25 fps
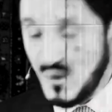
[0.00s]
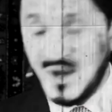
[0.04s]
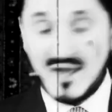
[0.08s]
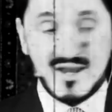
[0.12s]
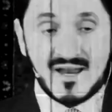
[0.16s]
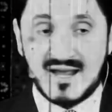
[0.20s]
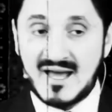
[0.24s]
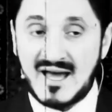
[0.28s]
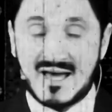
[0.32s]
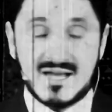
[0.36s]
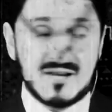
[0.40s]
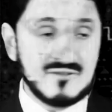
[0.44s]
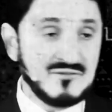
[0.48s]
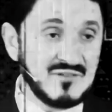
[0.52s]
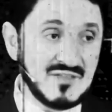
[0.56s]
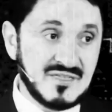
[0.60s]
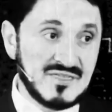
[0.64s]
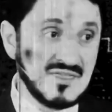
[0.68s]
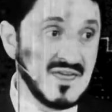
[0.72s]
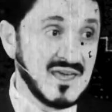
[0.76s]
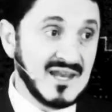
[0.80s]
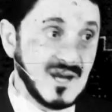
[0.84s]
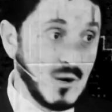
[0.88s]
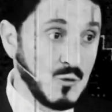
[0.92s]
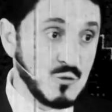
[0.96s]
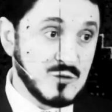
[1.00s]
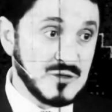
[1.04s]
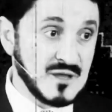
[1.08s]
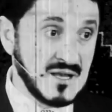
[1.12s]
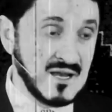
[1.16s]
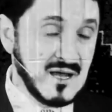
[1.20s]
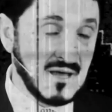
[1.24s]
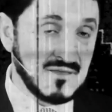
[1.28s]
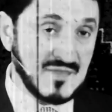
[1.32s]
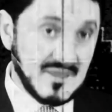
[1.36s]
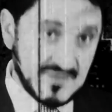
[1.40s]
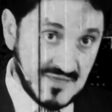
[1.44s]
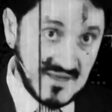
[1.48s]
وأنا أعرف اثنين أو
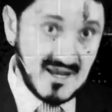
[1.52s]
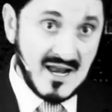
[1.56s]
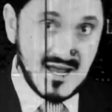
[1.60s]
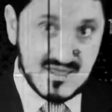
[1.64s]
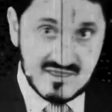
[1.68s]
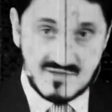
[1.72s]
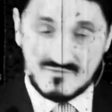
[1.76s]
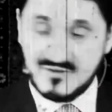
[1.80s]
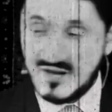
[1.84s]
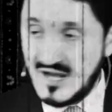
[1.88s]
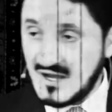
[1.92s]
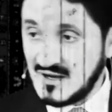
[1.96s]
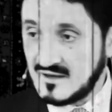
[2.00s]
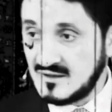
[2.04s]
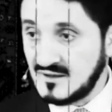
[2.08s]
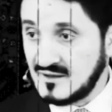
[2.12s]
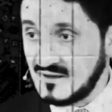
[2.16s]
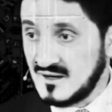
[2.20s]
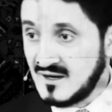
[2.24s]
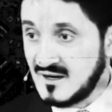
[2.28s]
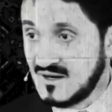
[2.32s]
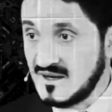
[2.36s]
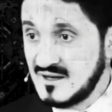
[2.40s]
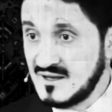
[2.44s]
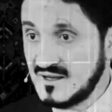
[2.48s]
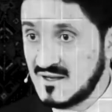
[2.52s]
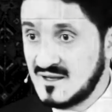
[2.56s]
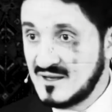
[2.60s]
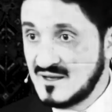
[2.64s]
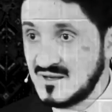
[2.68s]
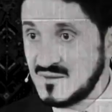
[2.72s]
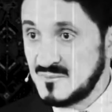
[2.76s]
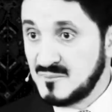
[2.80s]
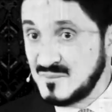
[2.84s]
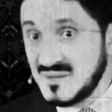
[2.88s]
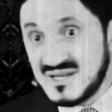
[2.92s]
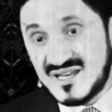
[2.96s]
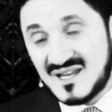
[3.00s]
ثلاثة ثلاثة في الحقيقة
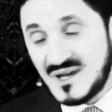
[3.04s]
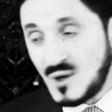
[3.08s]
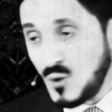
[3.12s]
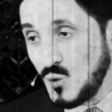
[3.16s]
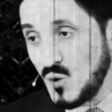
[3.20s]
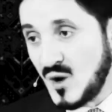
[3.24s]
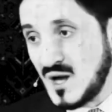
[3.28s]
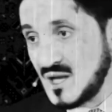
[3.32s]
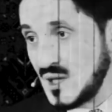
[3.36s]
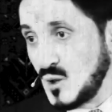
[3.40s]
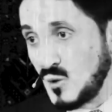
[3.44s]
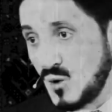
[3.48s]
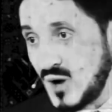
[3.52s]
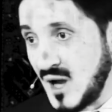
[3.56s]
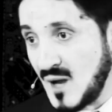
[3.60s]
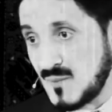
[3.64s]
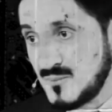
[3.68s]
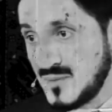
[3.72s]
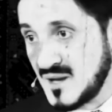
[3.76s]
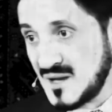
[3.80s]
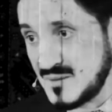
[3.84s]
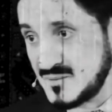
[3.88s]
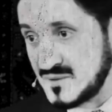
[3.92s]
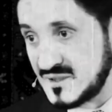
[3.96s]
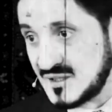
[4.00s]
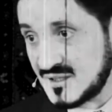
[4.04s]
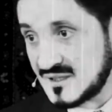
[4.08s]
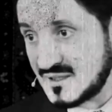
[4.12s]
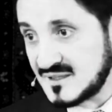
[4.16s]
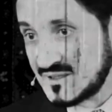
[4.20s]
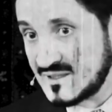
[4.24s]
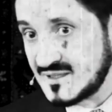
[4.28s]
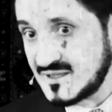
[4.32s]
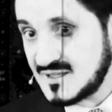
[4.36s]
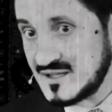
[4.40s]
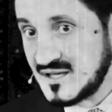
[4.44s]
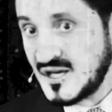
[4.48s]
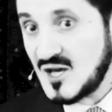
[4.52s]
من إخواني وأحبابي
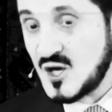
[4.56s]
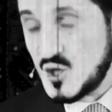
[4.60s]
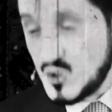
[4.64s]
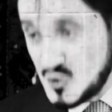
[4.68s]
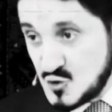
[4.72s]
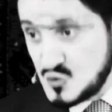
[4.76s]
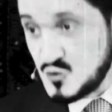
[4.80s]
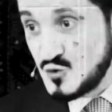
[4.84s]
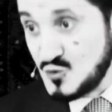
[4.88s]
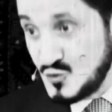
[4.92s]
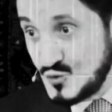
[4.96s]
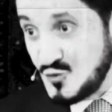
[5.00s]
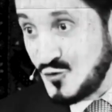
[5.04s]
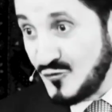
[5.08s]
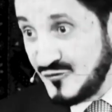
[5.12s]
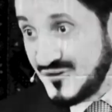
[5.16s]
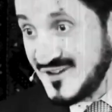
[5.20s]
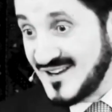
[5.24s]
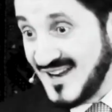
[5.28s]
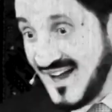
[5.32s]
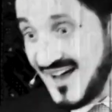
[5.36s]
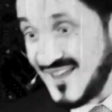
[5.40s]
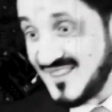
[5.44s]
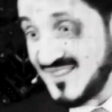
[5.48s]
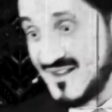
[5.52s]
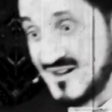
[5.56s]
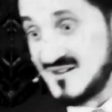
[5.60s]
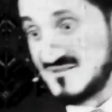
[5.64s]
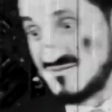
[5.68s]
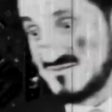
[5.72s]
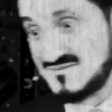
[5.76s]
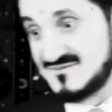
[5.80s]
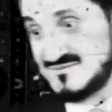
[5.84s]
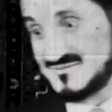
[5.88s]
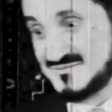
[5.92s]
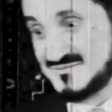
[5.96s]
جنوا في لحظة